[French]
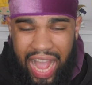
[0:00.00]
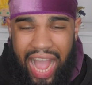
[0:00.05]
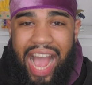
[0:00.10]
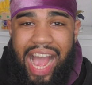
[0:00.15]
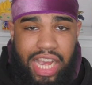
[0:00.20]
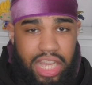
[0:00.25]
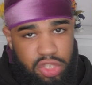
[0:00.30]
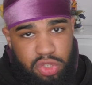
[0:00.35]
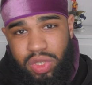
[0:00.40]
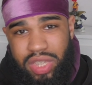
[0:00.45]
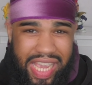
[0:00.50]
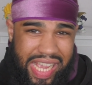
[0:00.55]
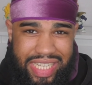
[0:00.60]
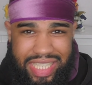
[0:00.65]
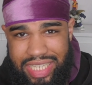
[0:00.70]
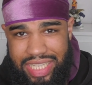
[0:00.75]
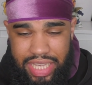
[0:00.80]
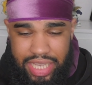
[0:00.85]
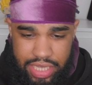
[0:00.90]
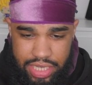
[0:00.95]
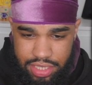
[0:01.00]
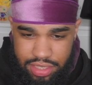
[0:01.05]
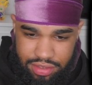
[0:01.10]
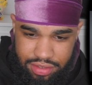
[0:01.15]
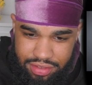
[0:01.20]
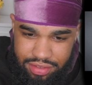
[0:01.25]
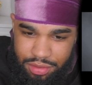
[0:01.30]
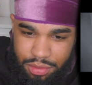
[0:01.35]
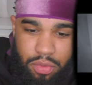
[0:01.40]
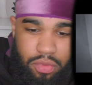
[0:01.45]
As you can see,
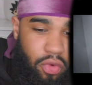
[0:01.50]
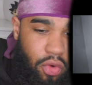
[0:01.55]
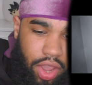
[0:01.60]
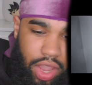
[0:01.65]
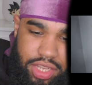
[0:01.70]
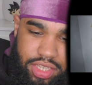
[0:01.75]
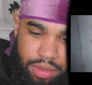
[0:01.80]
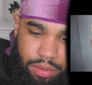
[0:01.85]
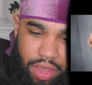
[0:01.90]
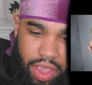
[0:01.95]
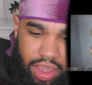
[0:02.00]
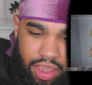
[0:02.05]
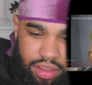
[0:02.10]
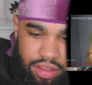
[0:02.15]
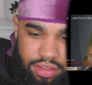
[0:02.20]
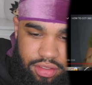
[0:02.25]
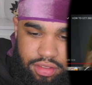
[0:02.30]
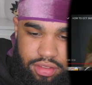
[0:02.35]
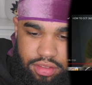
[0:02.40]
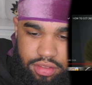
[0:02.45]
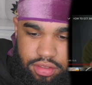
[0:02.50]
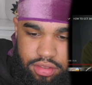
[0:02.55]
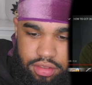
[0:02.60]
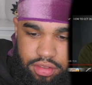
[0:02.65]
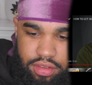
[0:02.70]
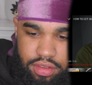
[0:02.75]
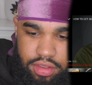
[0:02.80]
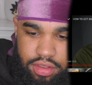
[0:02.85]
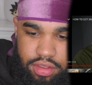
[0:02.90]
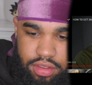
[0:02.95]
ils font les Américains.
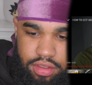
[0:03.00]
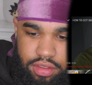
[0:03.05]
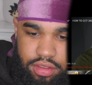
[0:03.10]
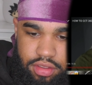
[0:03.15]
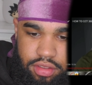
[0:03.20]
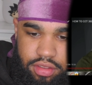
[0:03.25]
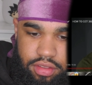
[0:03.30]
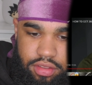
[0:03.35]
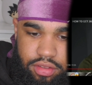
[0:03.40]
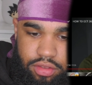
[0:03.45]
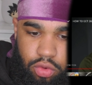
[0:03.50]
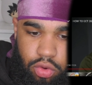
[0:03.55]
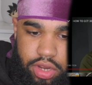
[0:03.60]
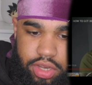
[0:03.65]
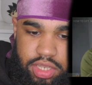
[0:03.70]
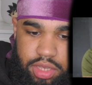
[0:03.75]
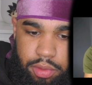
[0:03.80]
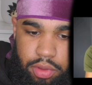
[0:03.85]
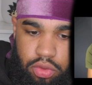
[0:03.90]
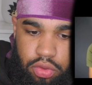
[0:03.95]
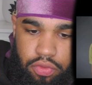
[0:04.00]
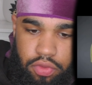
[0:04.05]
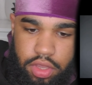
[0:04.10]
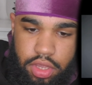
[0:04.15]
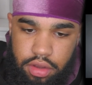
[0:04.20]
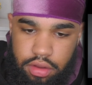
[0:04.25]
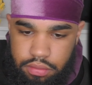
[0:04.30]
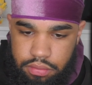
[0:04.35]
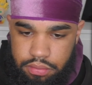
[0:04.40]
Donc là c'est bientôt fini.